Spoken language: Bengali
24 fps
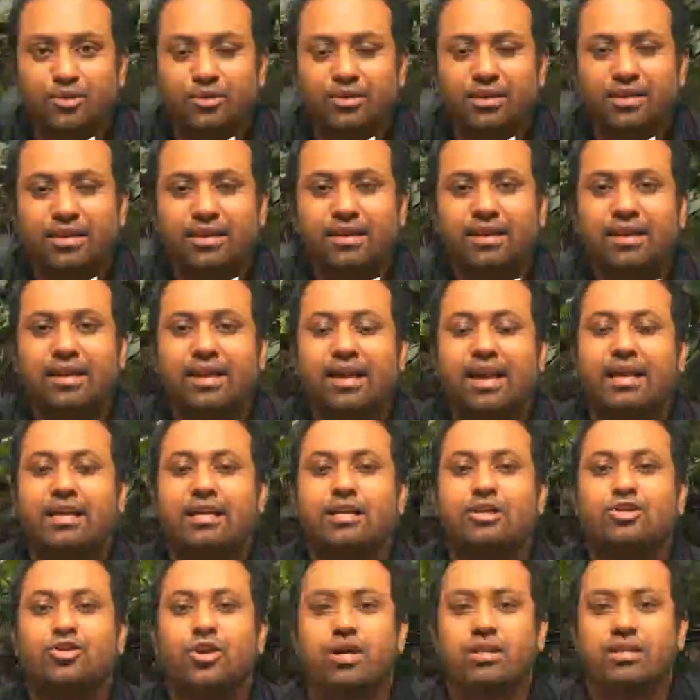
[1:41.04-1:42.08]
মধ্যে
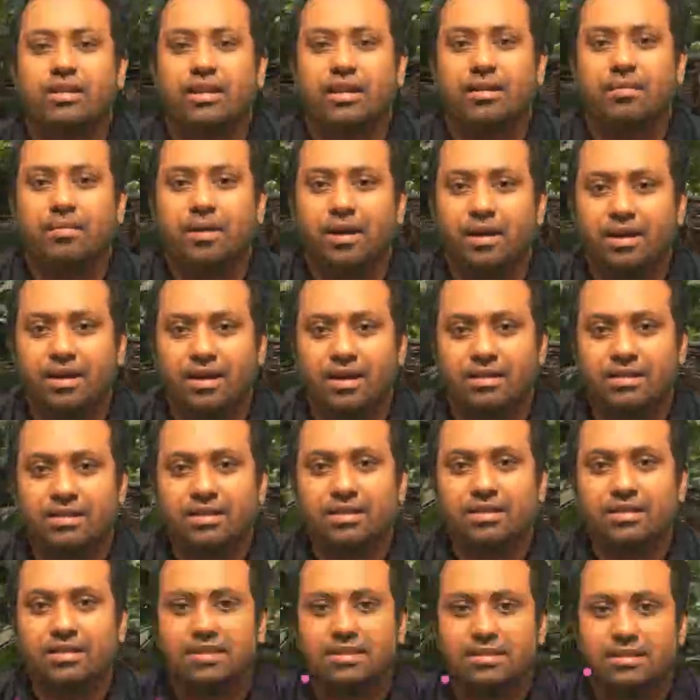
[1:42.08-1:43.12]
একটা ছয়তলা বাড়ি আছে
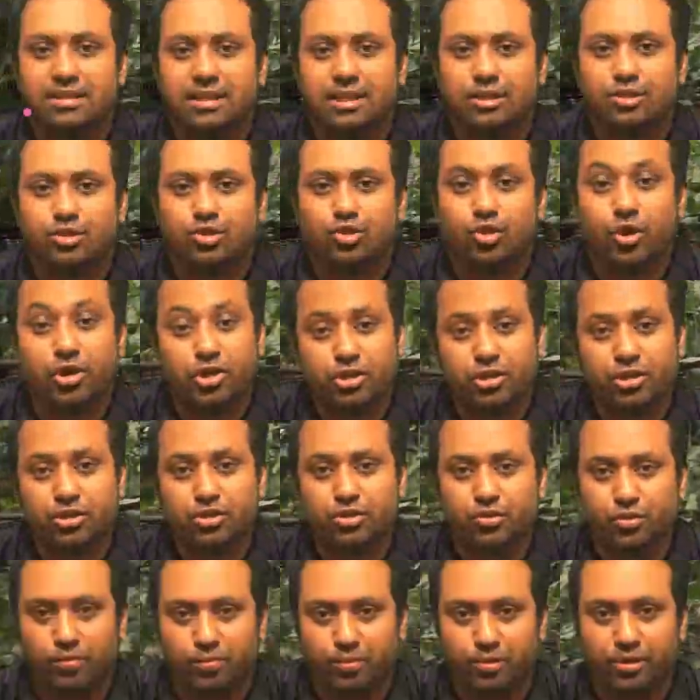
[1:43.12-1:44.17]
যেটা ছয়
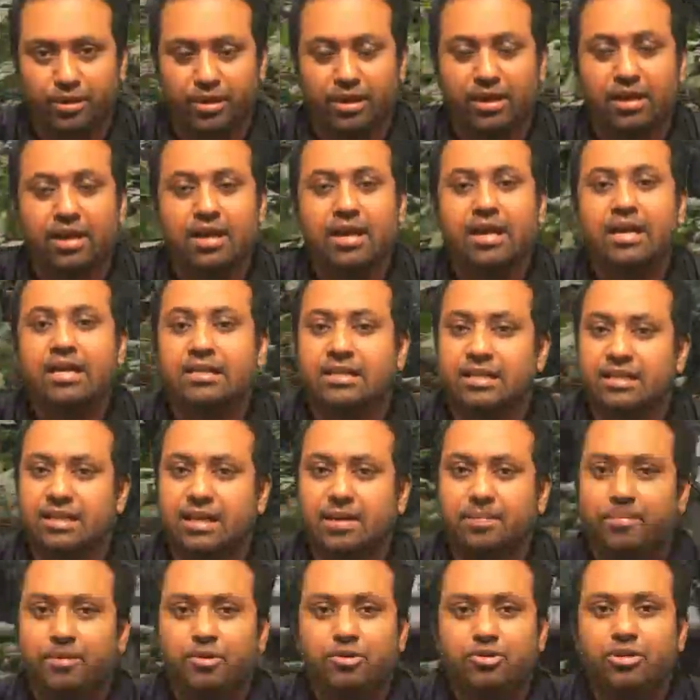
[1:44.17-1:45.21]
শতাংশের উপরে সেটা
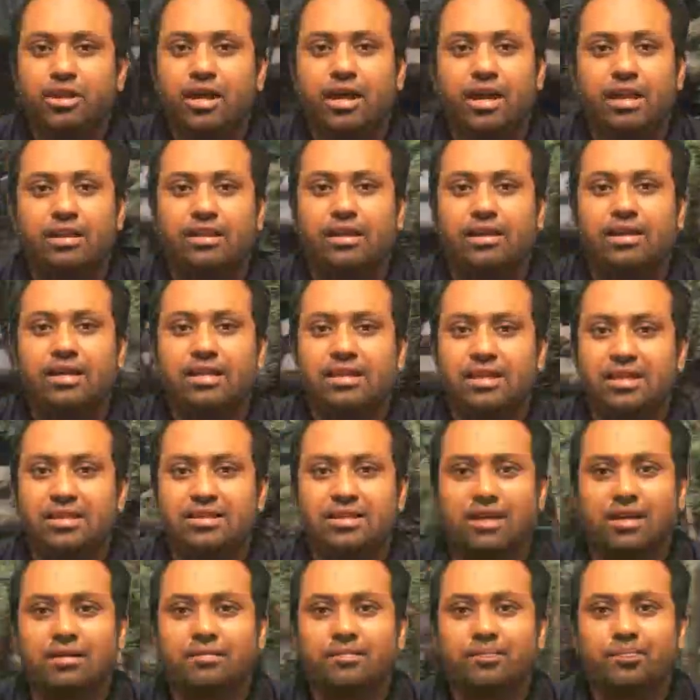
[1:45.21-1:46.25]
আপনি যদি আলাদা কিনতে
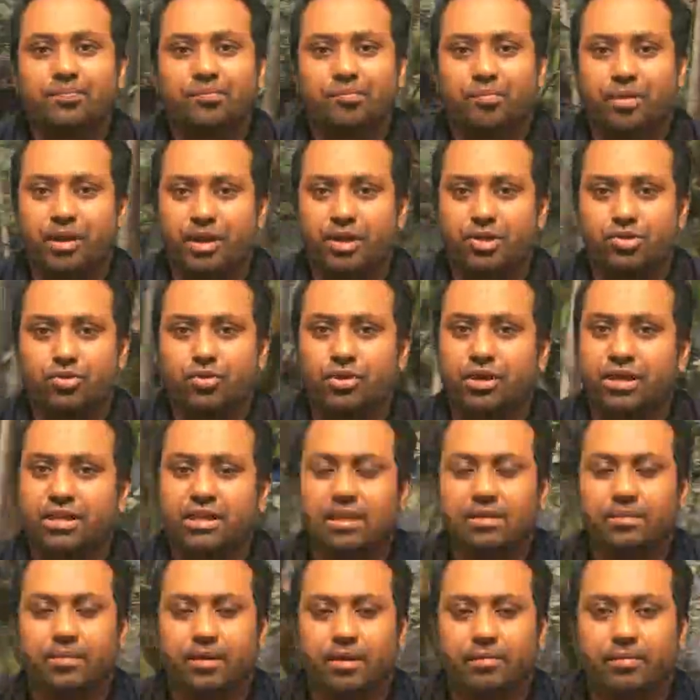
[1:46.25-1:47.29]
চান বাড়ির সহ
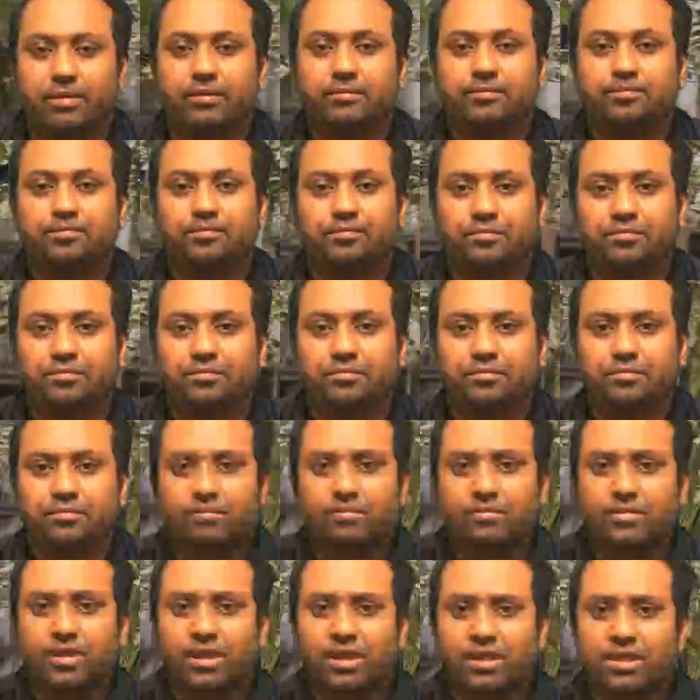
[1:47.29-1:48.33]
কিনতে পারবেন
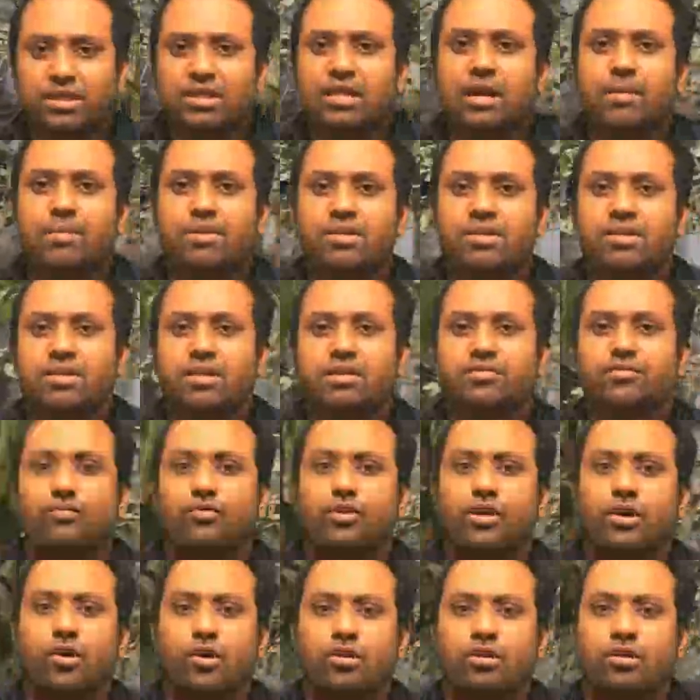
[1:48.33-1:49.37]
সেটা আমাদের সাথে
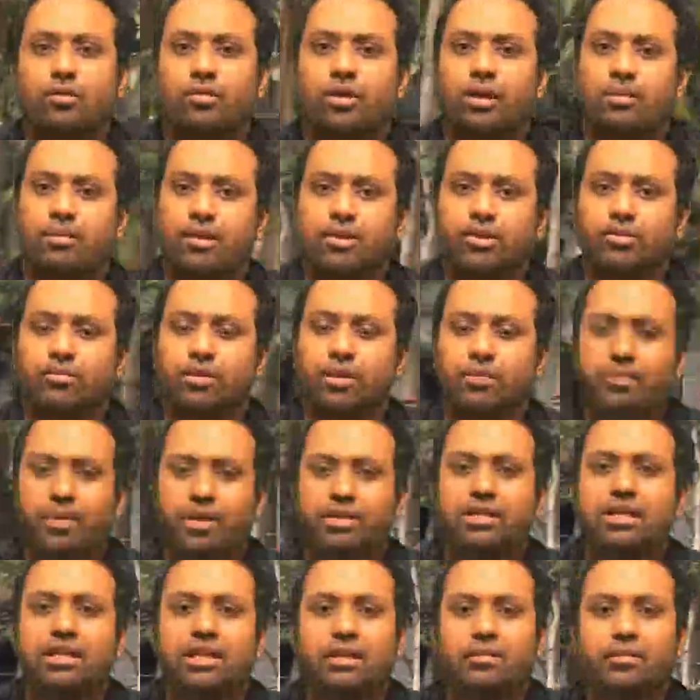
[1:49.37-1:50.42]
ফোনে কথা বলার মাধ্যমে আপনারা
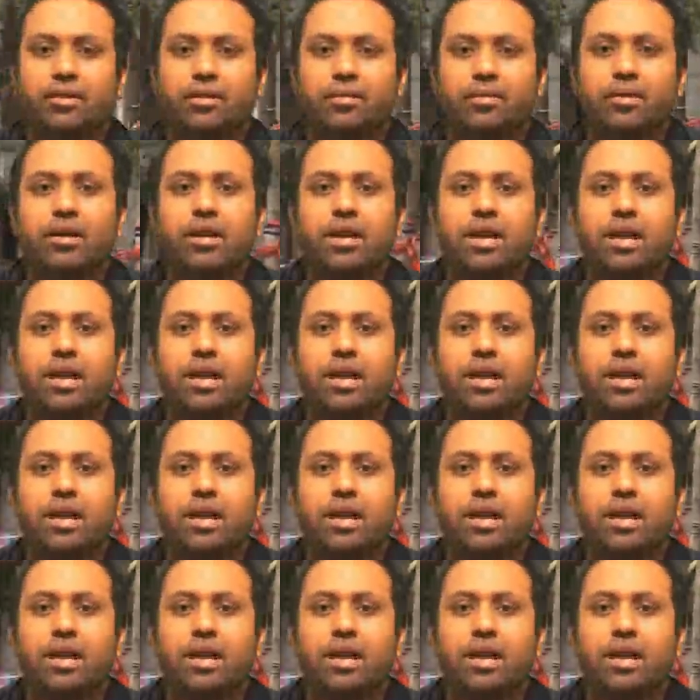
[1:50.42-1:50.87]
জানতে পারবেন